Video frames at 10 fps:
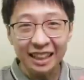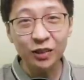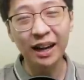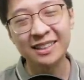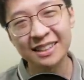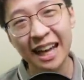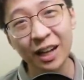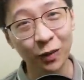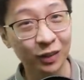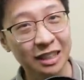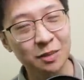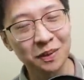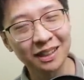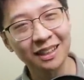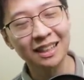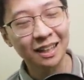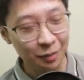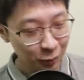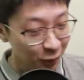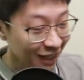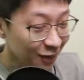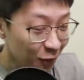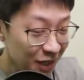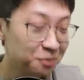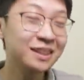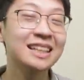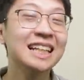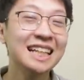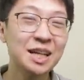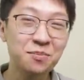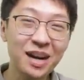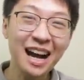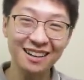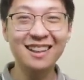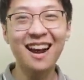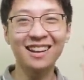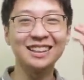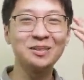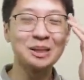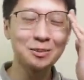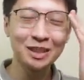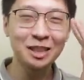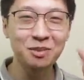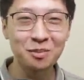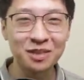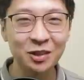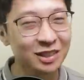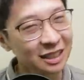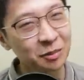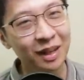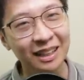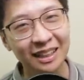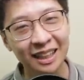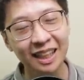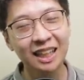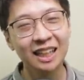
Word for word: Itu alasannya ada konten seperti ini dan kebetulan gue dapet penghargaan tiba-tiba dari PUBG. Gue senang banget ya.